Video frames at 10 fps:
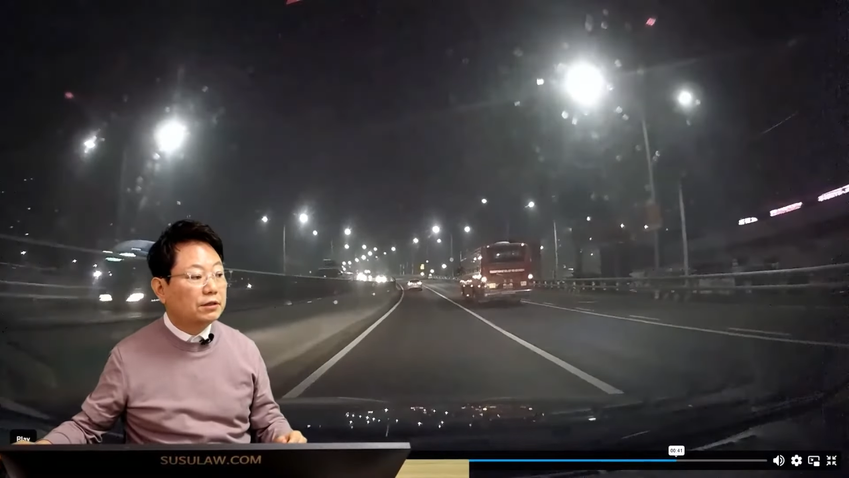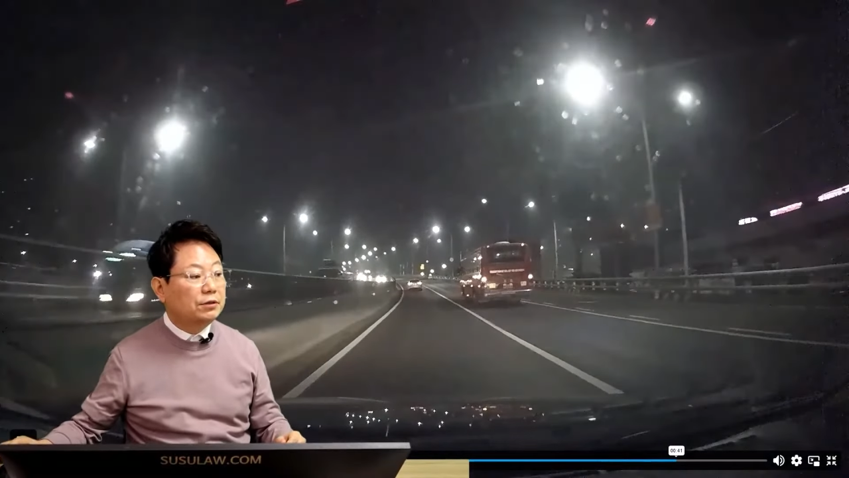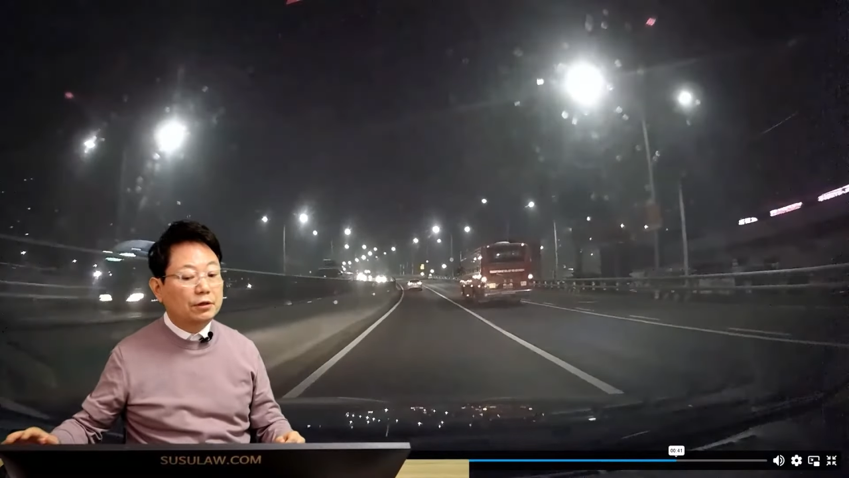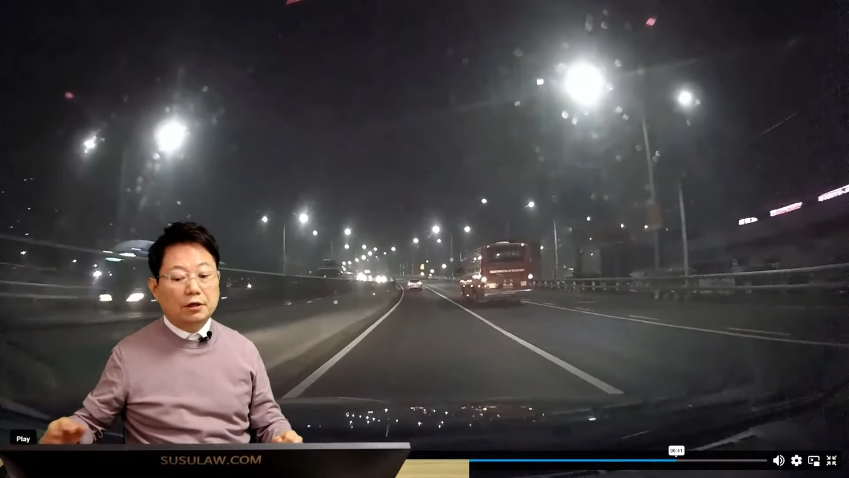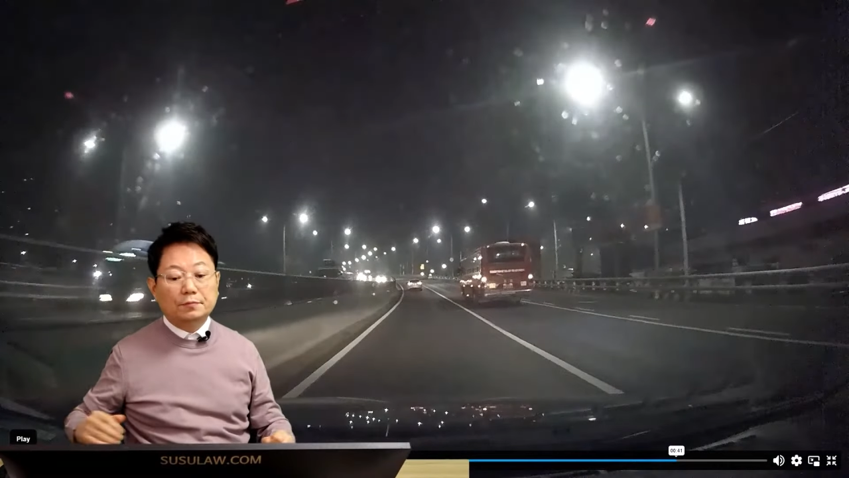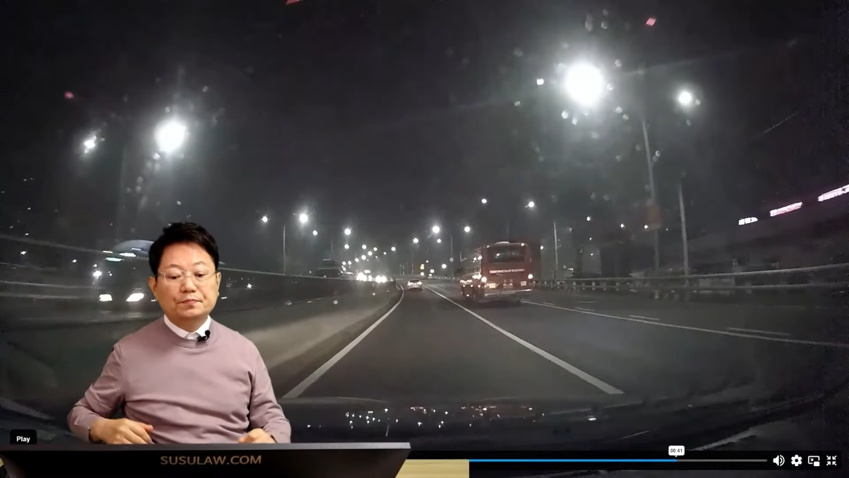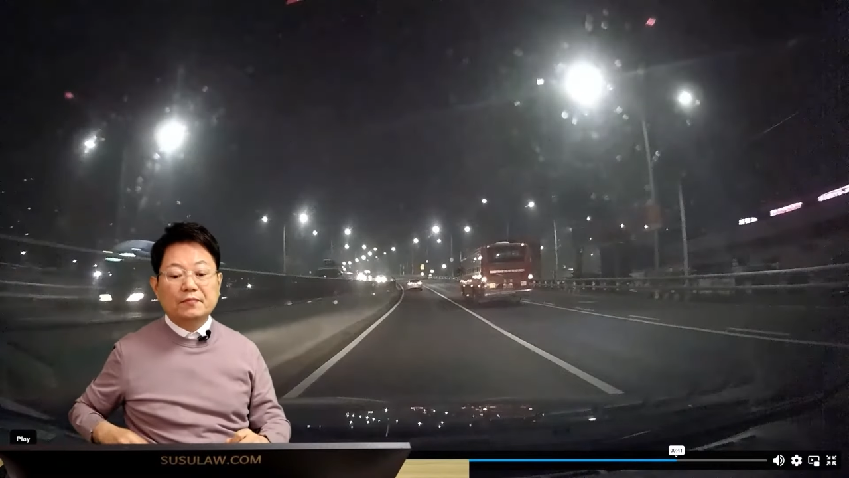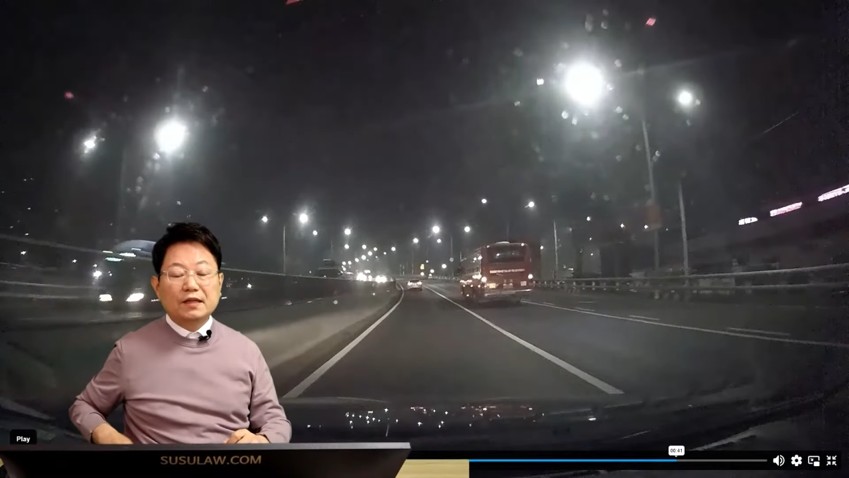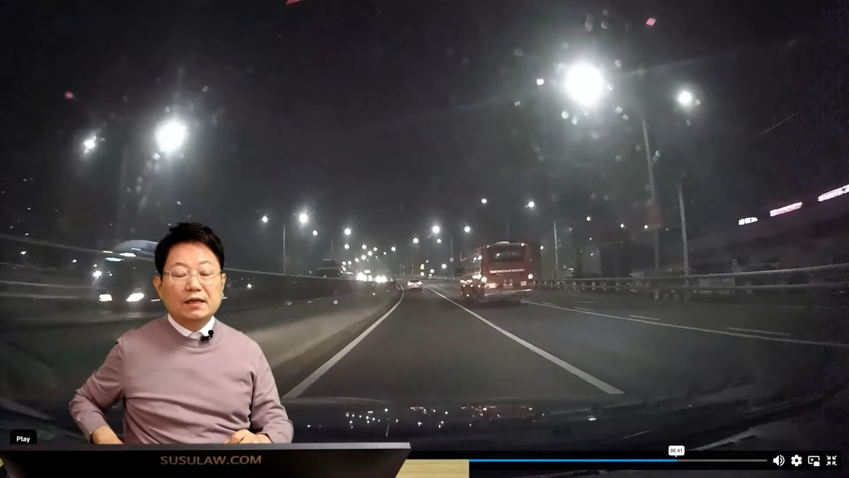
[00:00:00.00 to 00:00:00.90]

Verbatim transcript: 했더니요.